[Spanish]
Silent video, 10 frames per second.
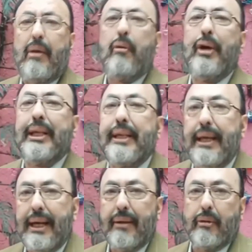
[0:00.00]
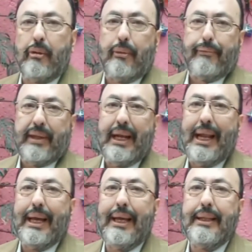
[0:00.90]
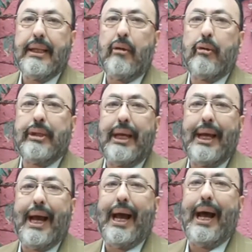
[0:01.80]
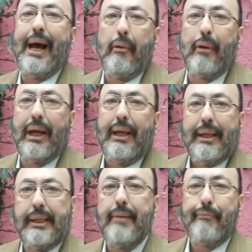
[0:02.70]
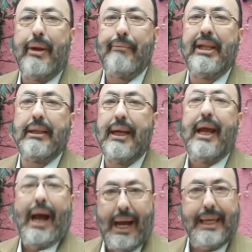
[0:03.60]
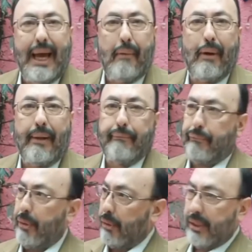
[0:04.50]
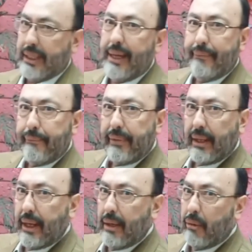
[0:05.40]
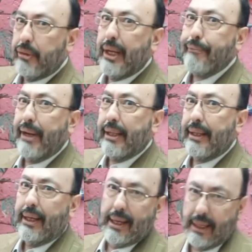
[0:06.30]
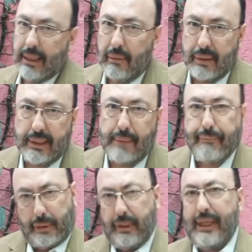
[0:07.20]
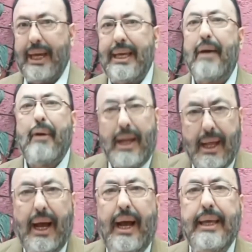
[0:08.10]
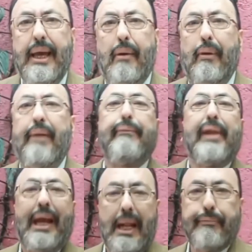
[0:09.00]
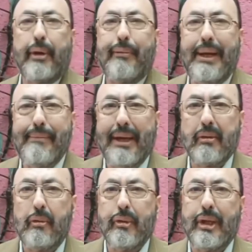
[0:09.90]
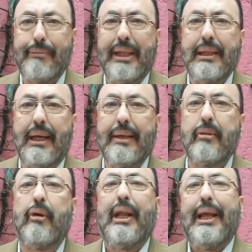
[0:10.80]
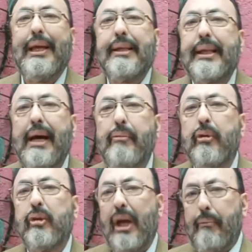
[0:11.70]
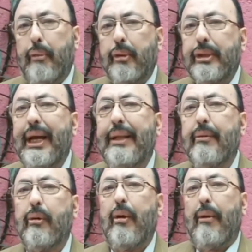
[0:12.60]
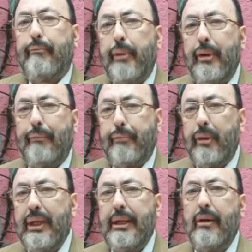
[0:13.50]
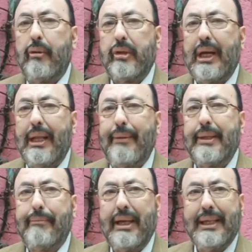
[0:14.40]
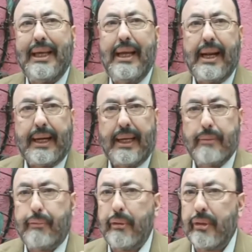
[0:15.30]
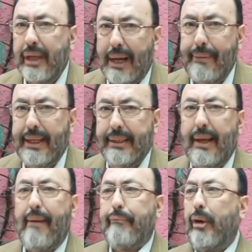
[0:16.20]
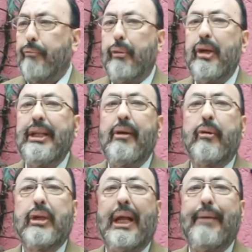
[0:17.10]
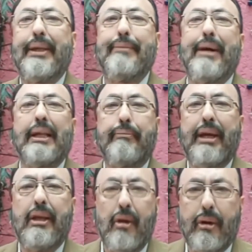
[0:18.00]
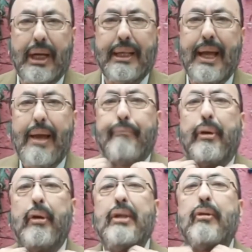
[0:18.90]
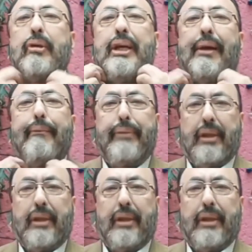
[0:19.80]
No es cierto que la gente no tenga agua, simplemente hay agua, pero está en otra parte, aquí no está. Pero de que hay agua, hay agua. El problema es justamente eso. Estamos votando por políticos cada vez más irresponsables, por políticos cada vez más mediocres, pero eso sí,